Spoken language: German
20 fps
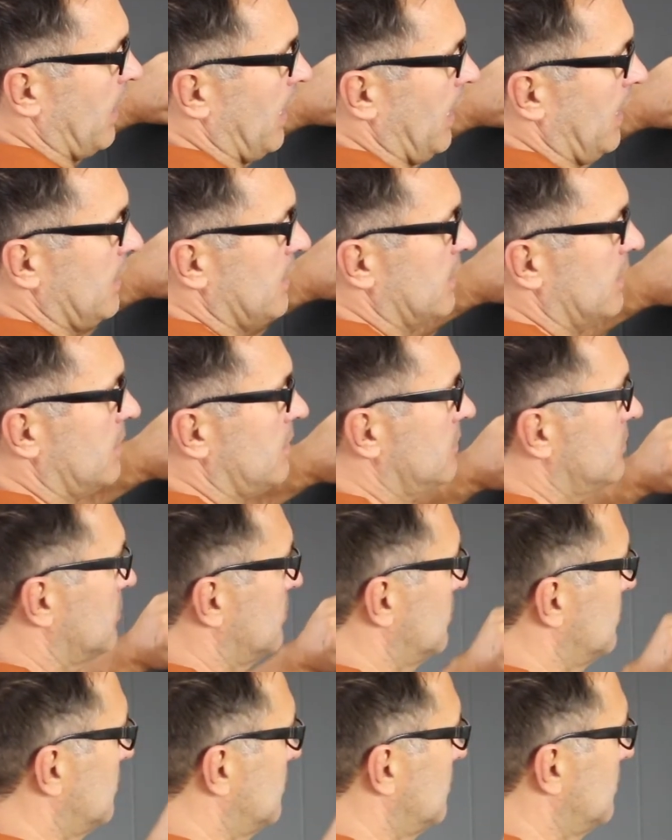A her.
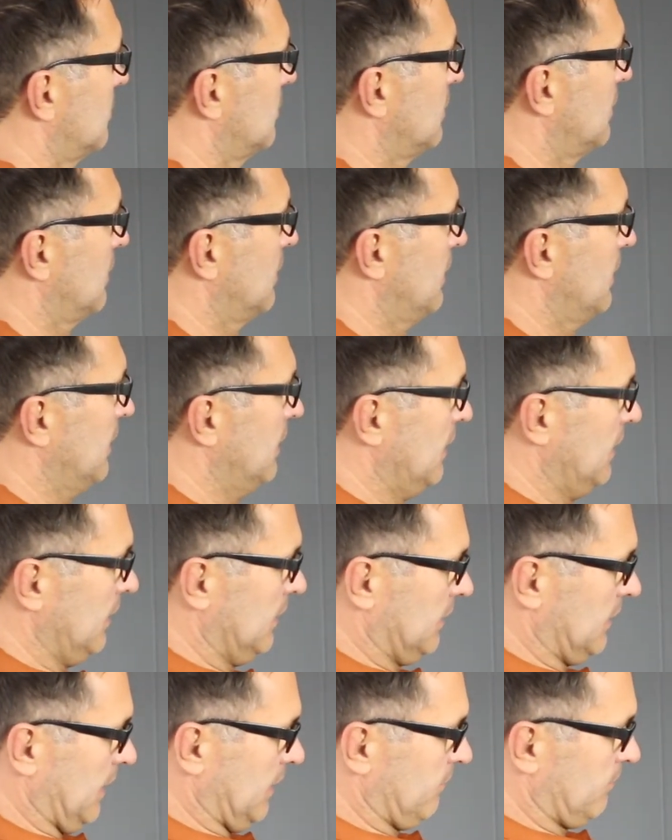
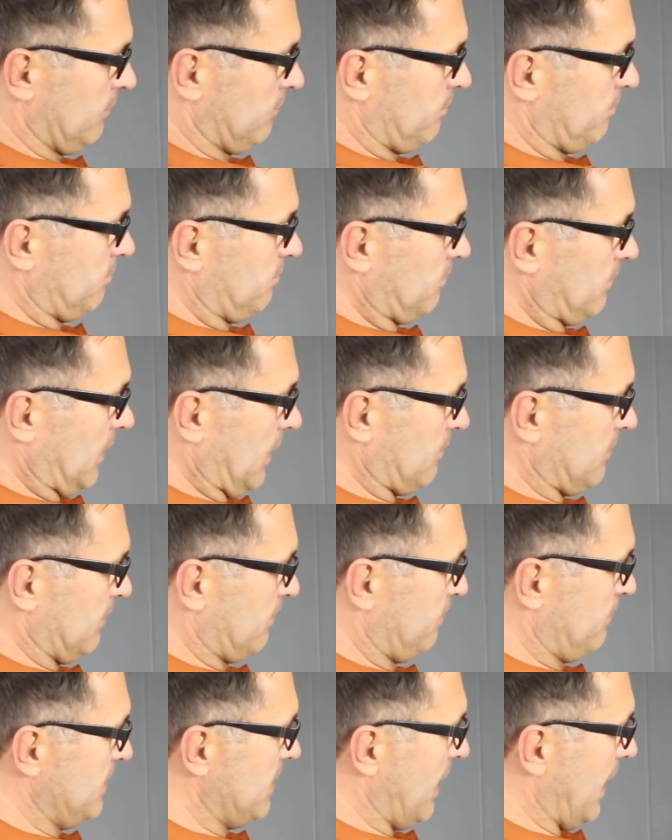Dann habe ich
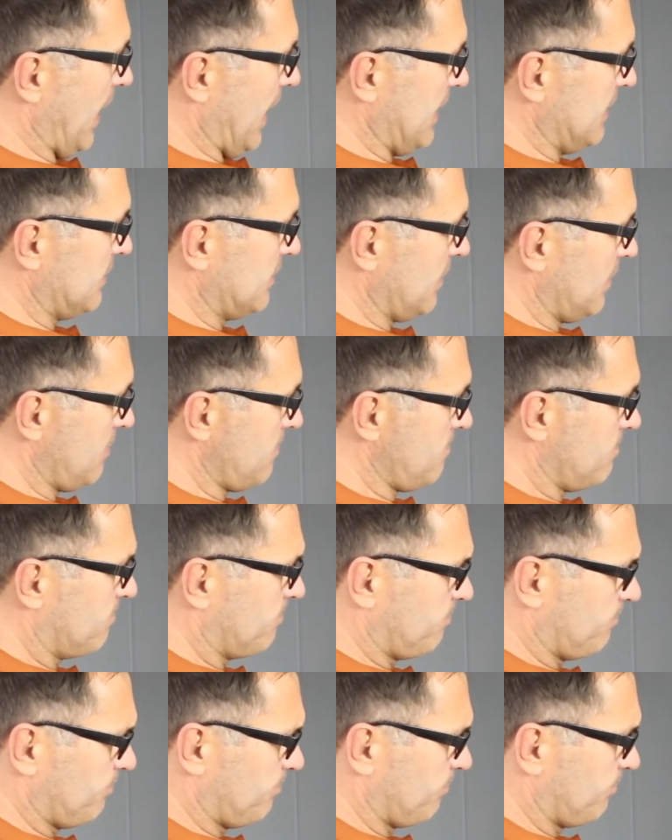4 Einser.
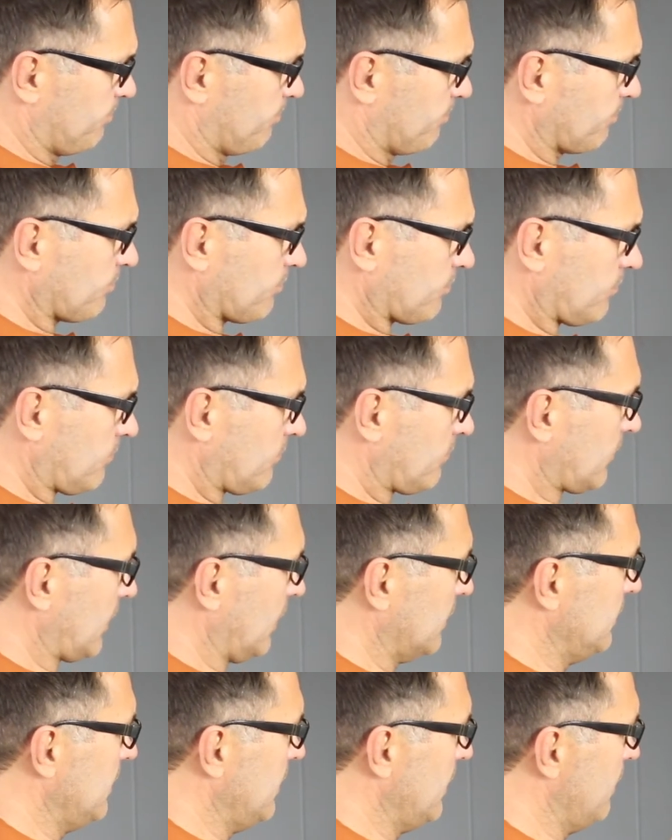
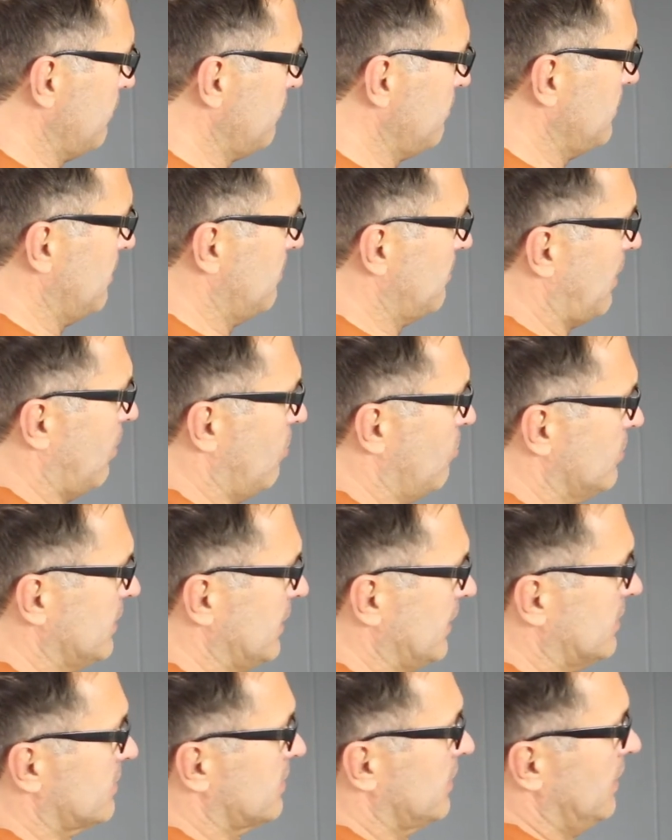Die helfen mir aber auch
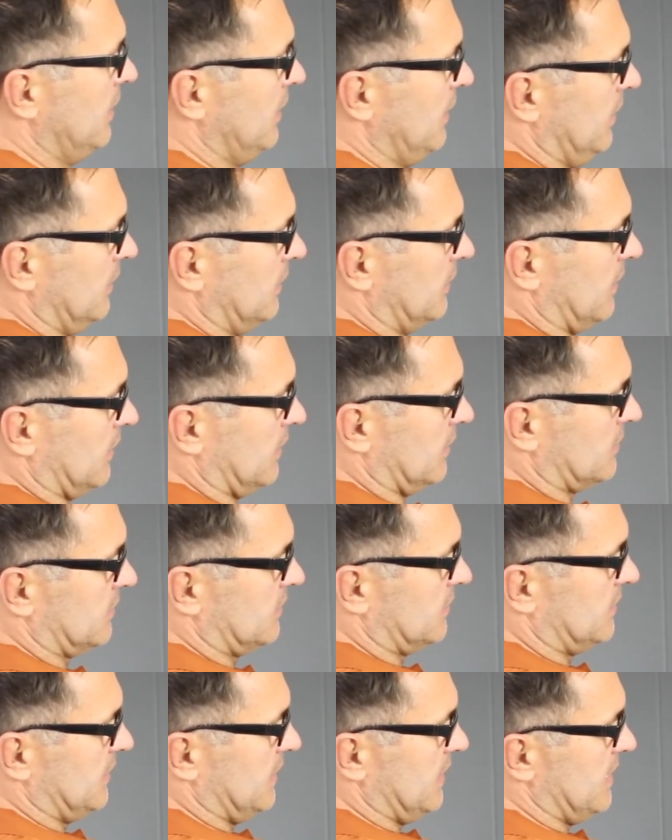nichts. Da
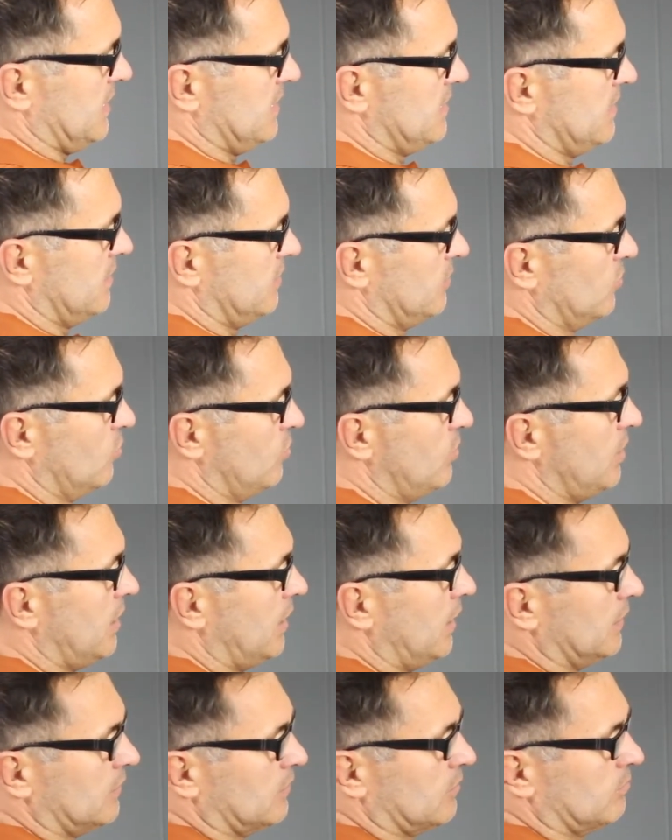das C hier 0
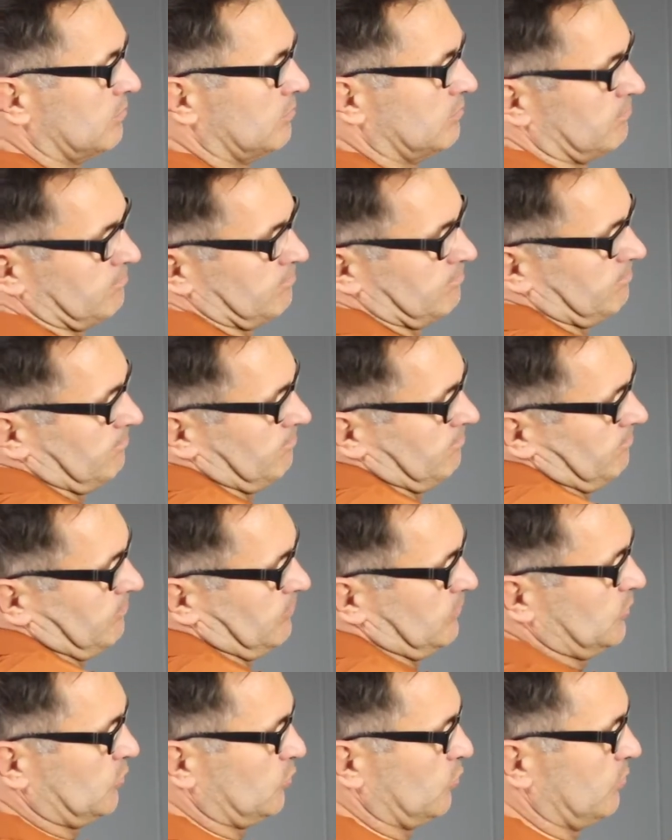hat,
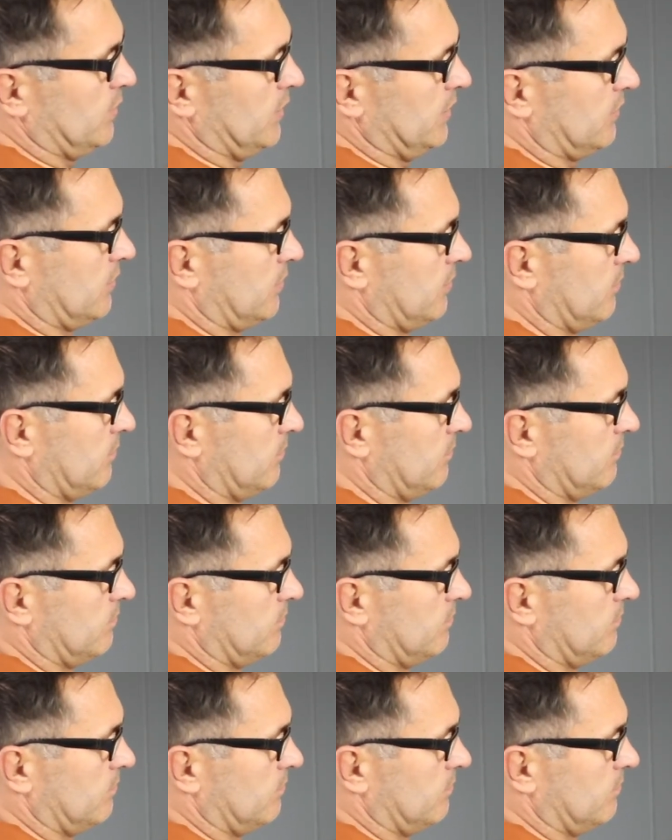somit